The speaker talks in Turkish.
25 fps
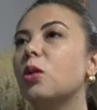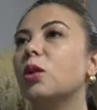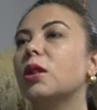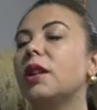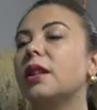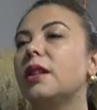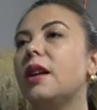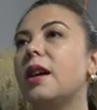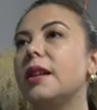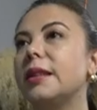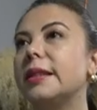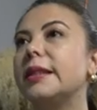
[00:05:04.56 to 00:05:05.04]

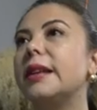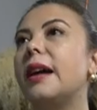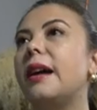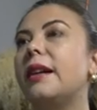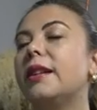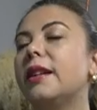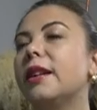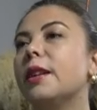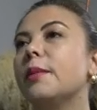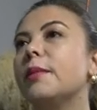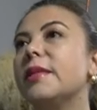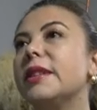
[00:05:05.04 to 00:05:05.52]
olan
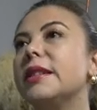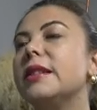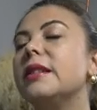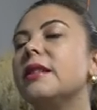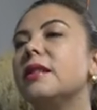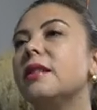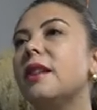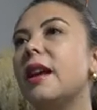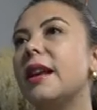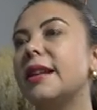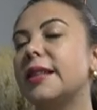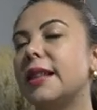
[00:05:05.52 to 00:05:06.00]

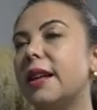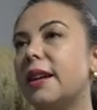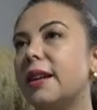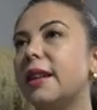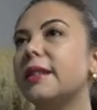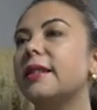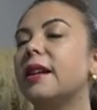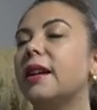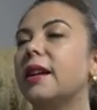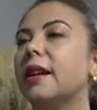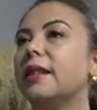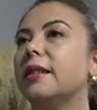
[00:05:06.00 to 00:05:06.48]
askerlerimizin
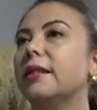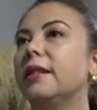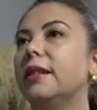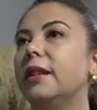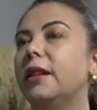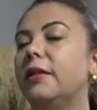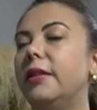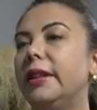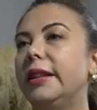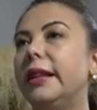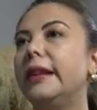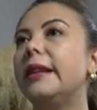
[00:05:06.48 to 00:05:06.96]
esaret
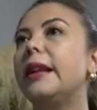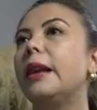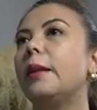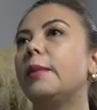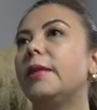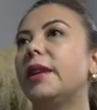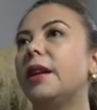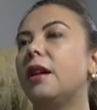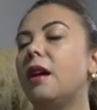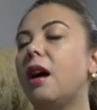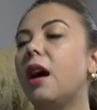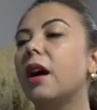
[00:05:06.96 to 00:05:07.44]
hayatları ve
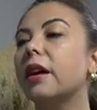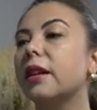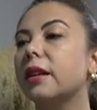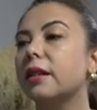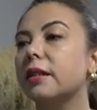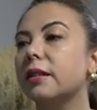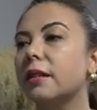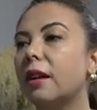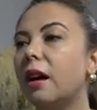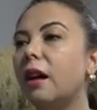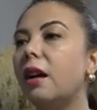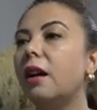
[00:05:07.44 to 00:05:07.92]
deneyimleri
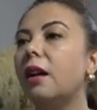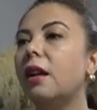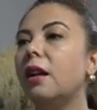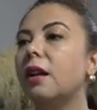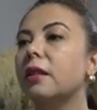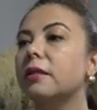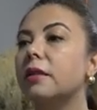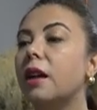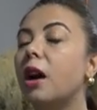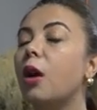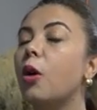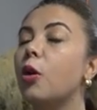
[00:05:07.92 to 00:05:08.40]
hakkında
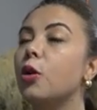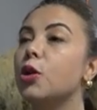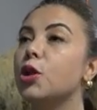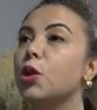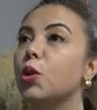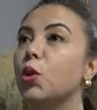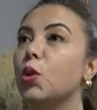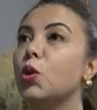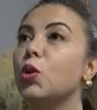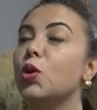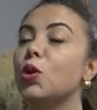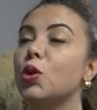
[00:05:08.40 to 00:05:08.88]
daha önce
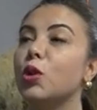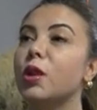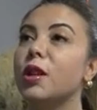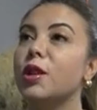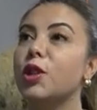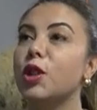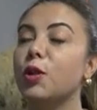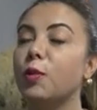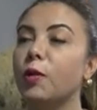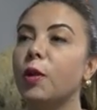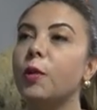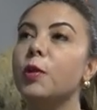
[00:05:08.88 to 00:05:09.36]
gün yüzüne
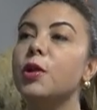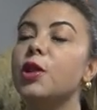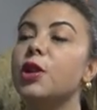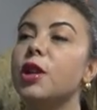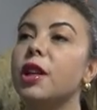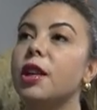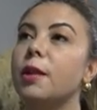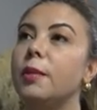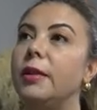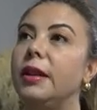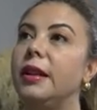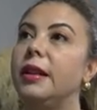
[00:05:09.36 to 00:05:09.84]
çıkmamış
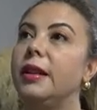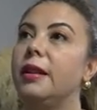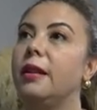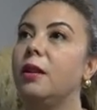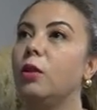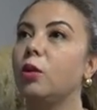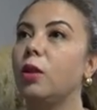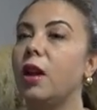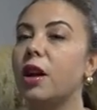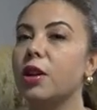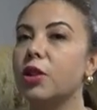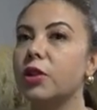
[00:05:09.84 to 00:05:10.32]
yeni
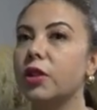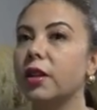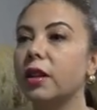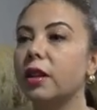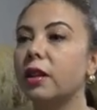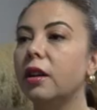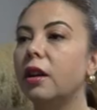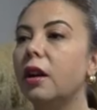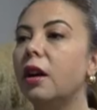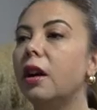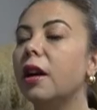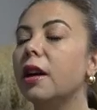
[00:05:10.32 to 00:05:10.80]
bilgilere
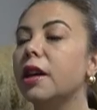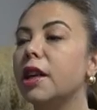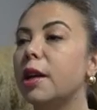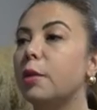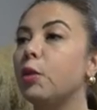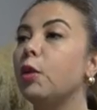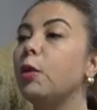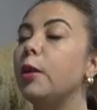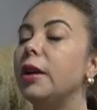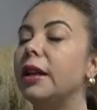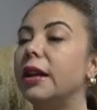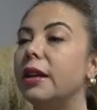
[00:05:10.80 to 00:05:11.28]
ulaştık. Ki
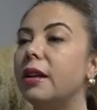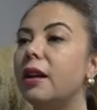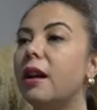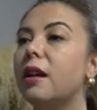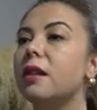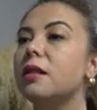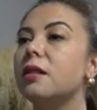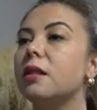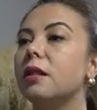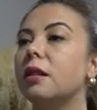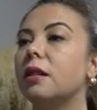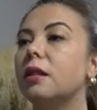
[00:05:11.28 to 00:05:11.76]
bu
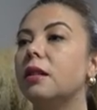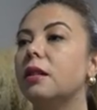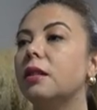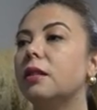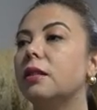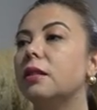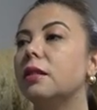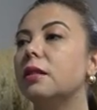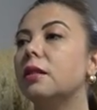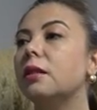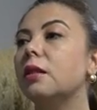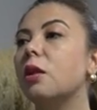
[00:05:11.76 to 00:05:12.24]
bilgiler e,
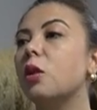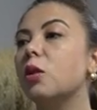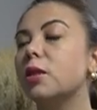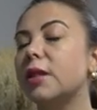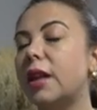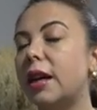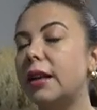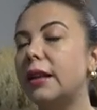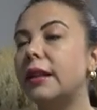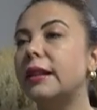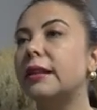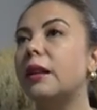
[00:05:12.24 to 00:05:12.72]

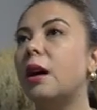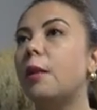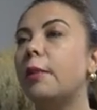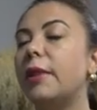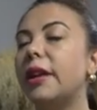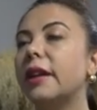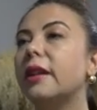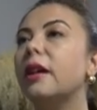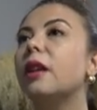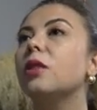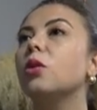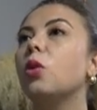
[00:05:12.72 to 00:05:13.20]
özellikle
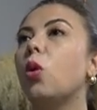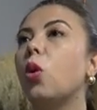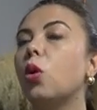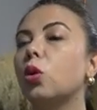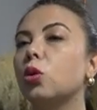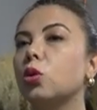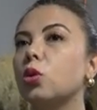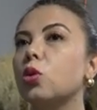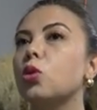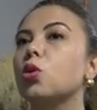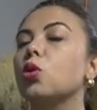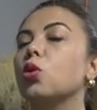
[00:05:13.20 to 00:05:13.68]
Amerikan
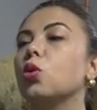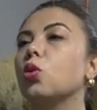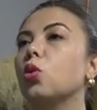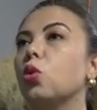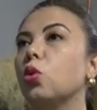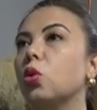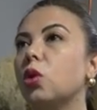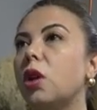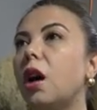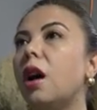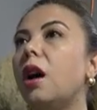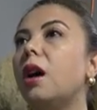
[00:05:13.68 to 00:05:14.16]

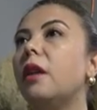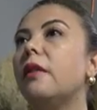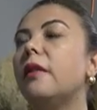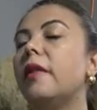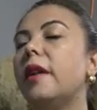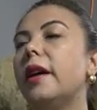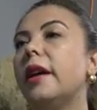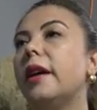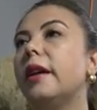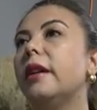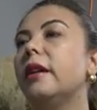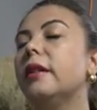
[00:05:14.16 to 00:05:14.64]
ordusunda
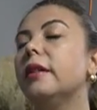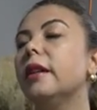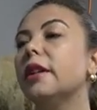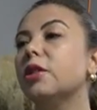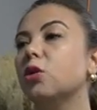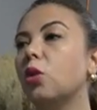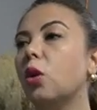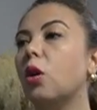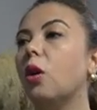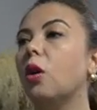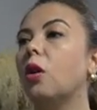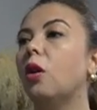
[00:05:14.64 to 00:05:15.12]
ve
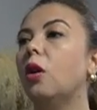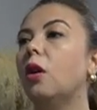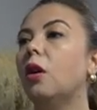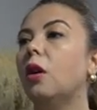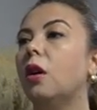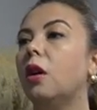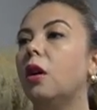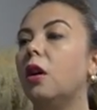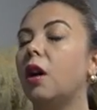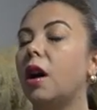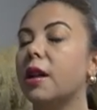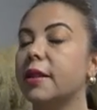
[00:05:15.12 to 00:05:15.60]
NATO
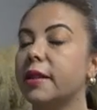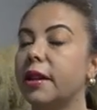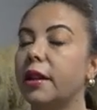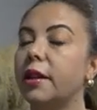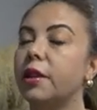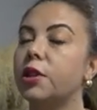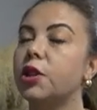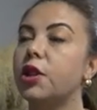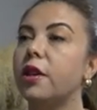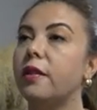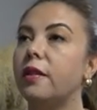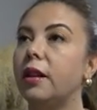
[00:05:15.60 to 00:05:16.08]
e,
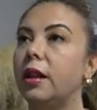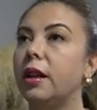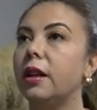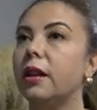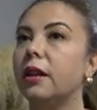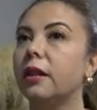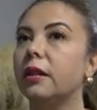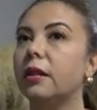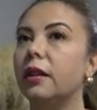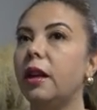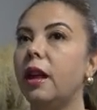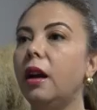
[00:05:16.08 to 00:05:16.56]
askeri
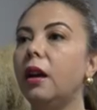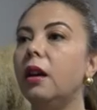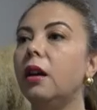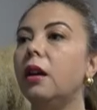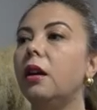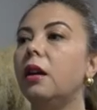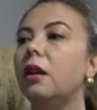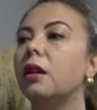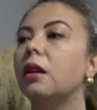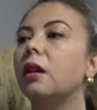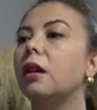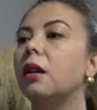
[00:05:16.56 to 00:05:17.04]
çevrelerinde
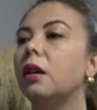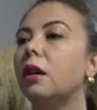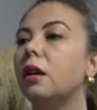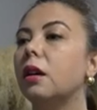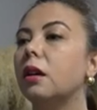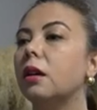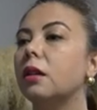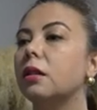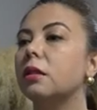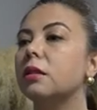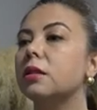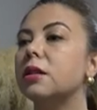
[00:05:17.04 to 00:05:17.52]

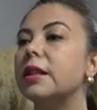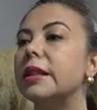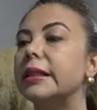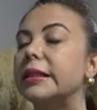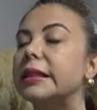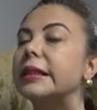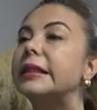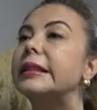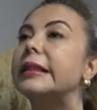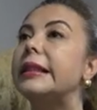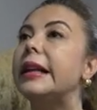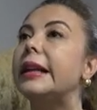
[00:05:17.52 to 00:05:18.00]
e, sık
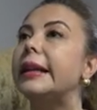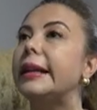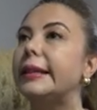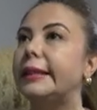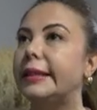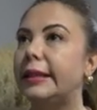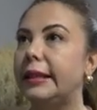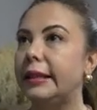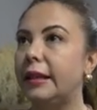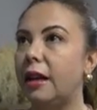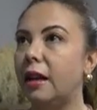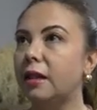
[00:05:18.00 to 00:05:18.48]
sık dile
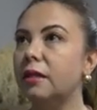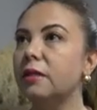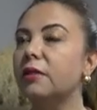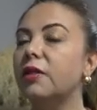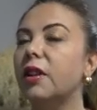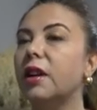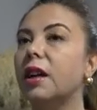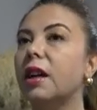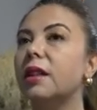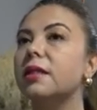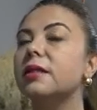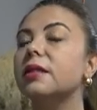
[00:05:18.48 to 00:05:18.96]
getirilen
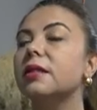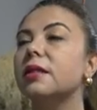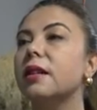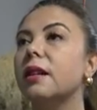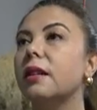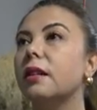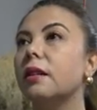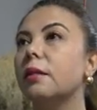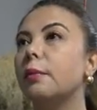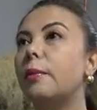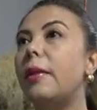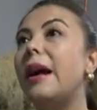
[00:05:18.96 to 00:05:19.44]
fakat
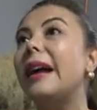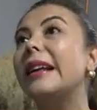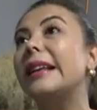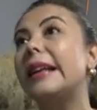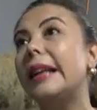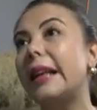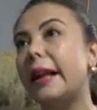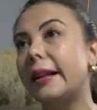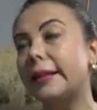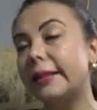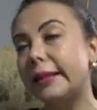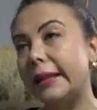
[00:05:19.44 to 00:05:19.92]

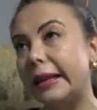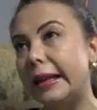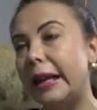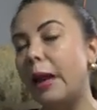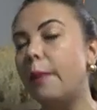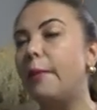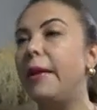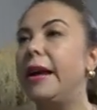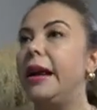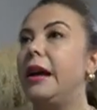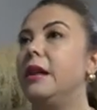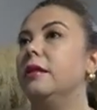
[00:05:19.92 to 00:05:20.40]

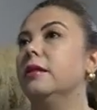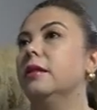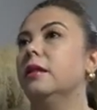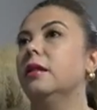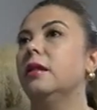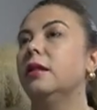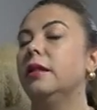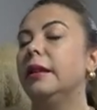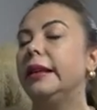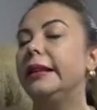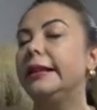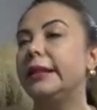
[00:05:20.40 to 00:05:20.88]
belgelendirilemeyen
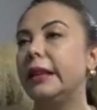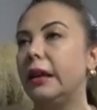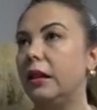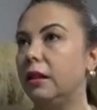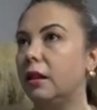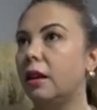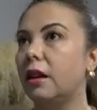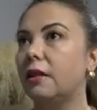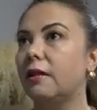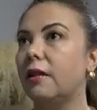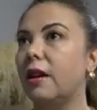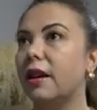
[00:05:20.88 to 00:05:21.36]

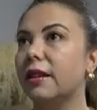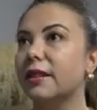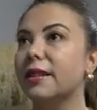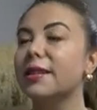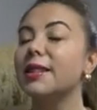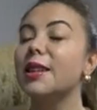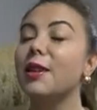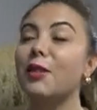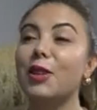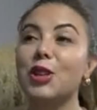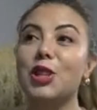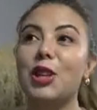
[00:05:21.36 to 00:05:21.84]
iddialar vardı,
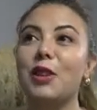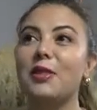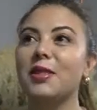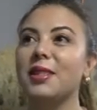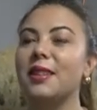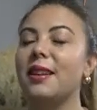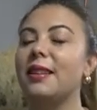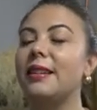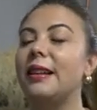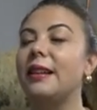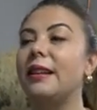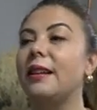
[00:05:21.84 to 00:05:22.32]
savaş
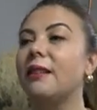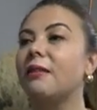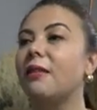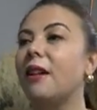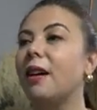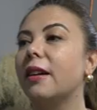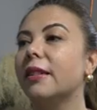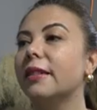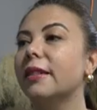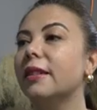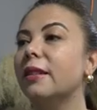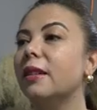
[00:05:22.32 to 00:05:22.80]
efsaneleri
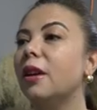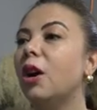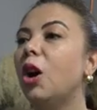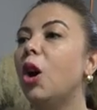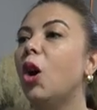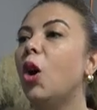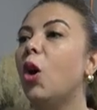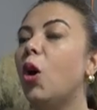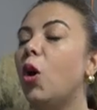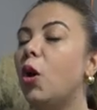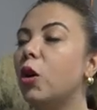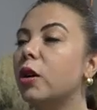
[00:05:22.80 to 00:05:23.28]
vardı.
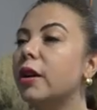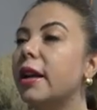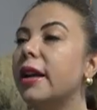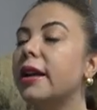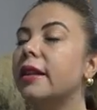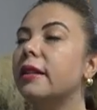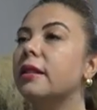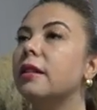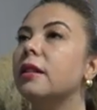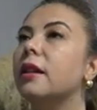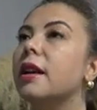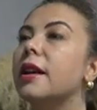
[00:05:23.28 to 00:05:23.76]

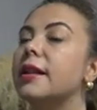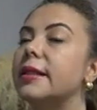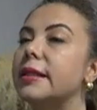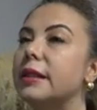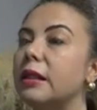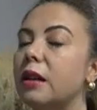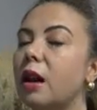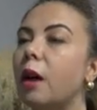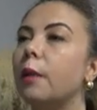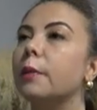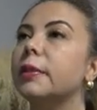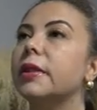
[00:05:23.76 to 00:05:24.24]
Örneğin
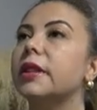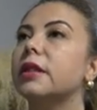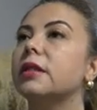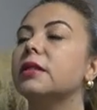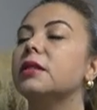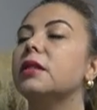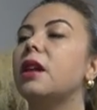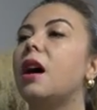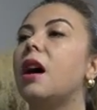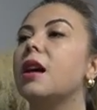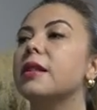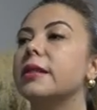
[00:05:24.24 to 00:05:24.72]
esir
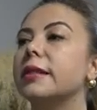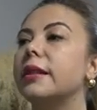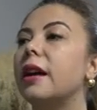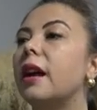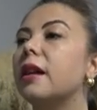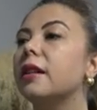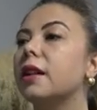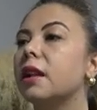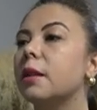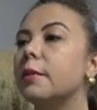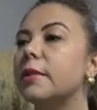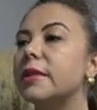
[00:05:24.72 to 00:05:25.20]
kamplarında
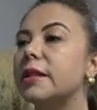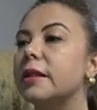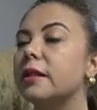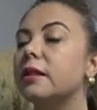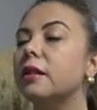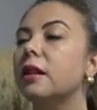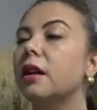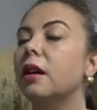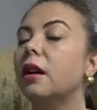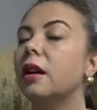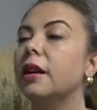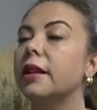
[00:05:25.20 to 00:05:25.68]

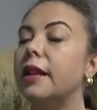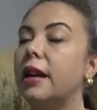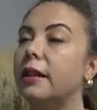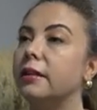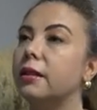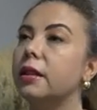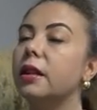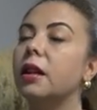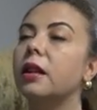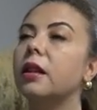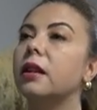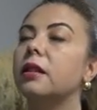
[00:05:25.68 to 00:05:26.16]
askerlerimizin
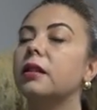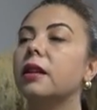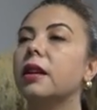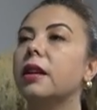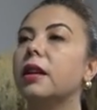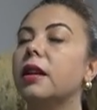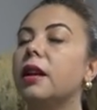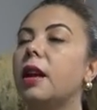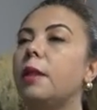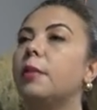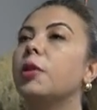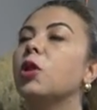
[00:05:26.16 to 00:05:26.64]
kendi
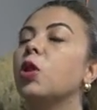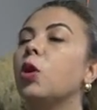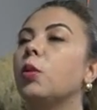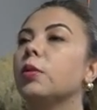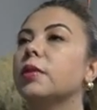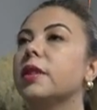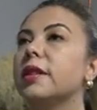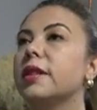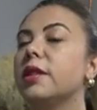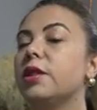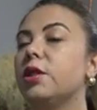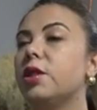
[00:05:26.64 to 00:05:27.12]
aralarındaki emir
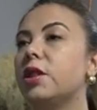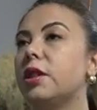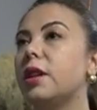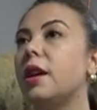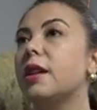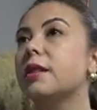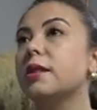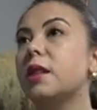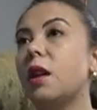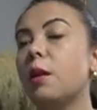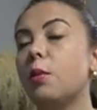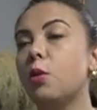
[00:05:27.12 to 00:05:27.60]
komuta zincirini
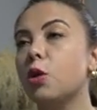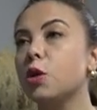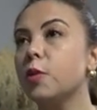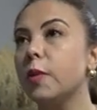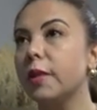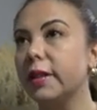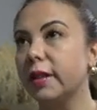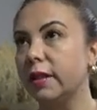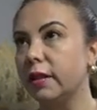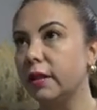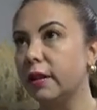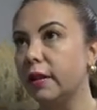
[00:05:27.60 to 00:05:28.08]
asla
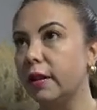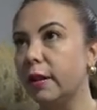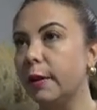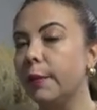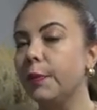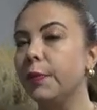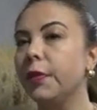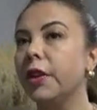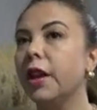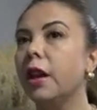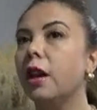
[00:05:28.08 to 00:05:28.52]
bozmadıkları,